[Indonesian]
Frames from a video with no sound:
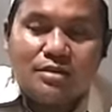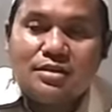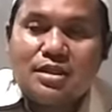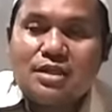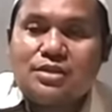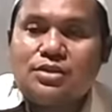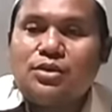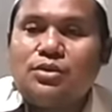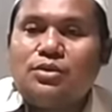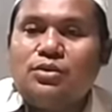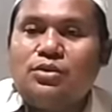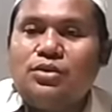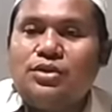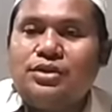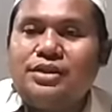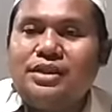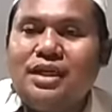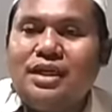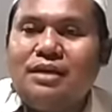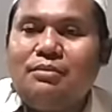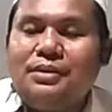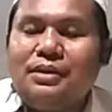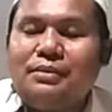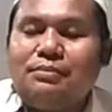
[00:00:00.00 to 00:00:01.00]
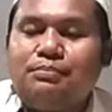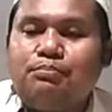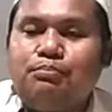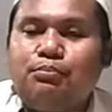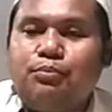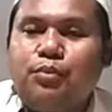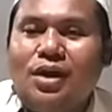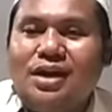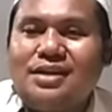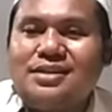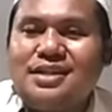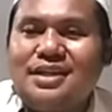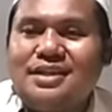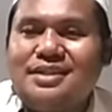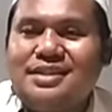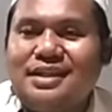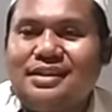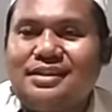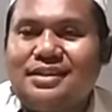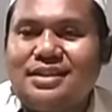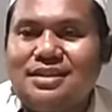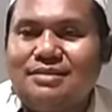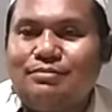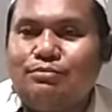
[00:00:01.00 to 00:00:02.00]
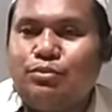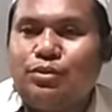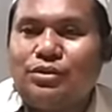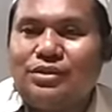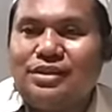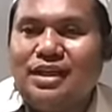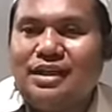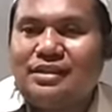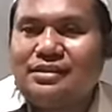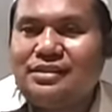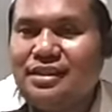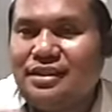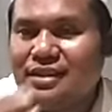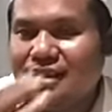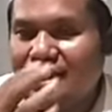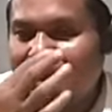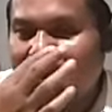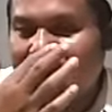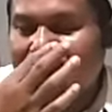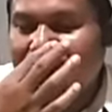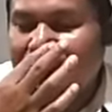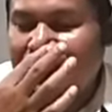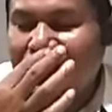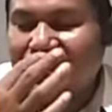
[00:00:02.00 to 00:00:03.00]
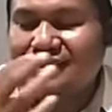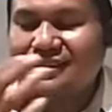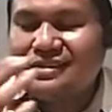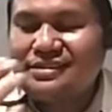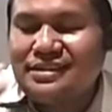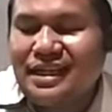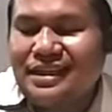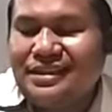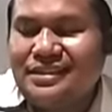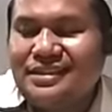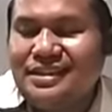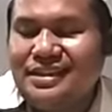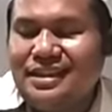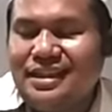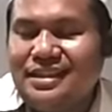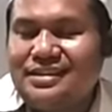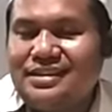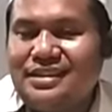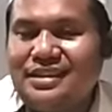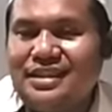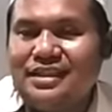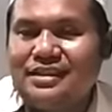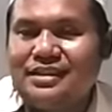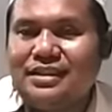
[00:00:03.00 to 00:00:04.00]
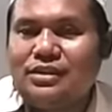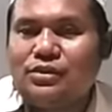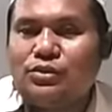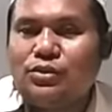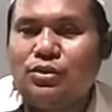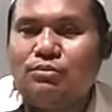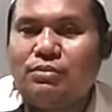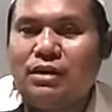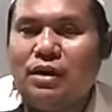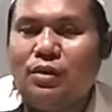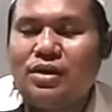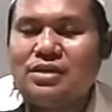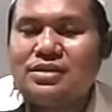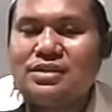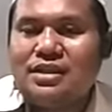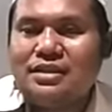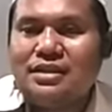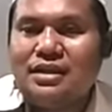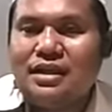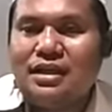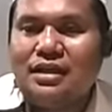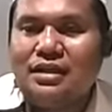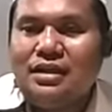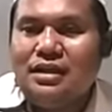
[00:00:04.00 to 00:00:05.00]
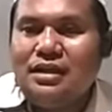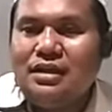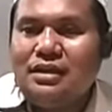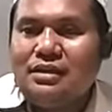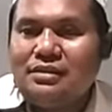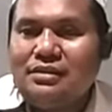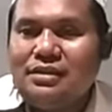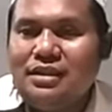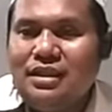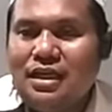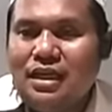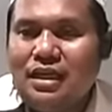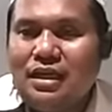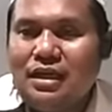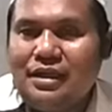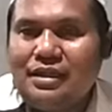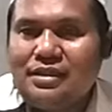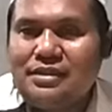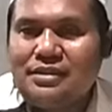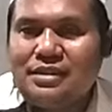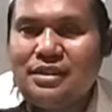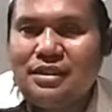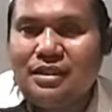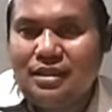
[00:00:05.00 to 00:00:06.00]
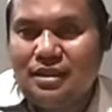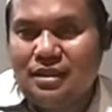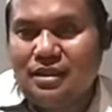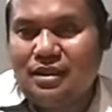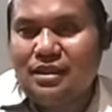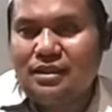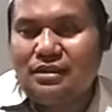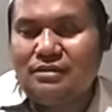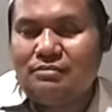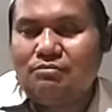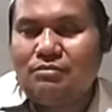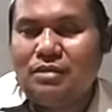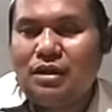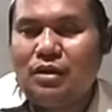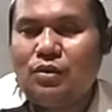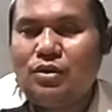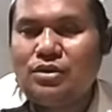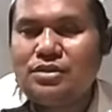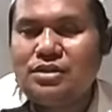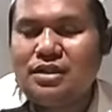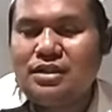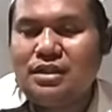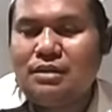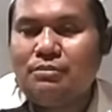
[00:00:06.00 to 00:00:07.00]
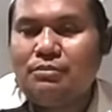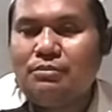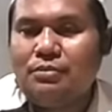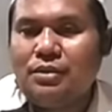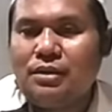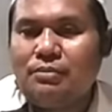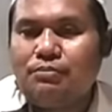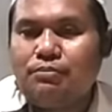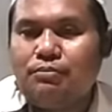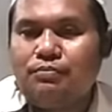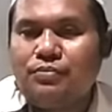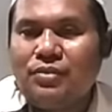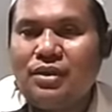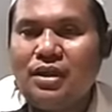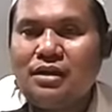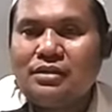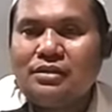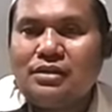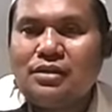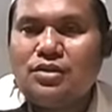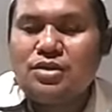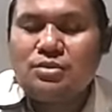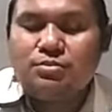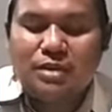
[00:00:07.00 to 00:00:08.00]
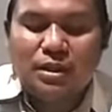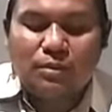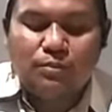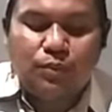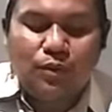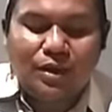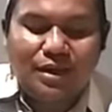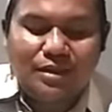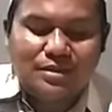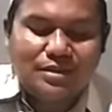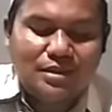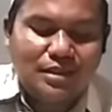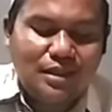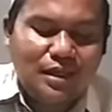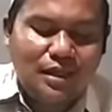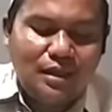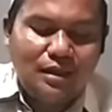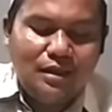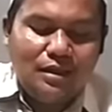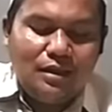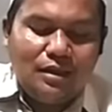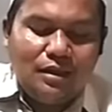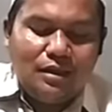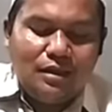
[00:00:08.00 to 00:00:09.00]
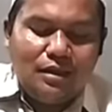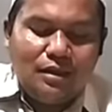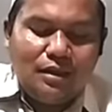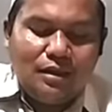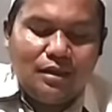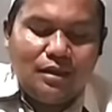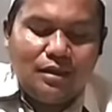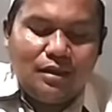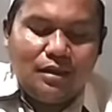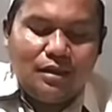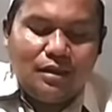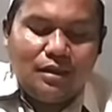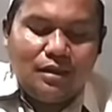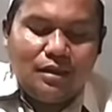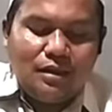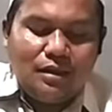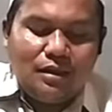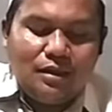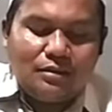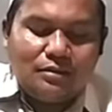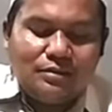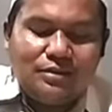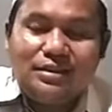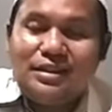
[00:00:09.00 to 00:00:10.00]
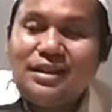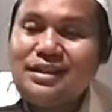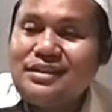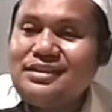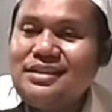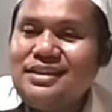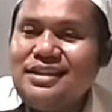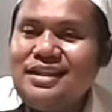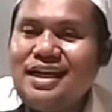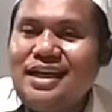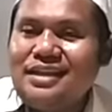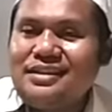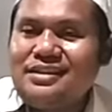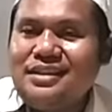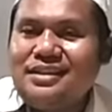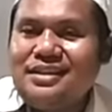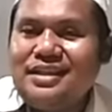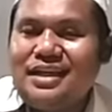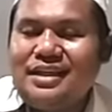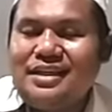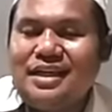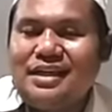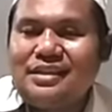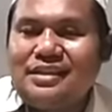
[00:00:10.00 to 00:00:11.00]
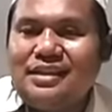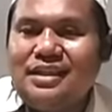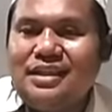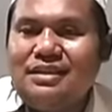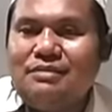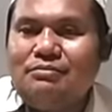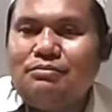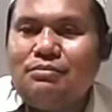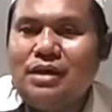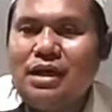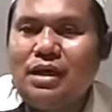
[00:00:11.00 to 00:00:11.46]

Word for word: sesungguhnya berpuasanya tersebut yang tidak yang tadi itihad itu bahwasanya dia itihad bahwasanya ber, terus berpuasa dan dia tidak yakin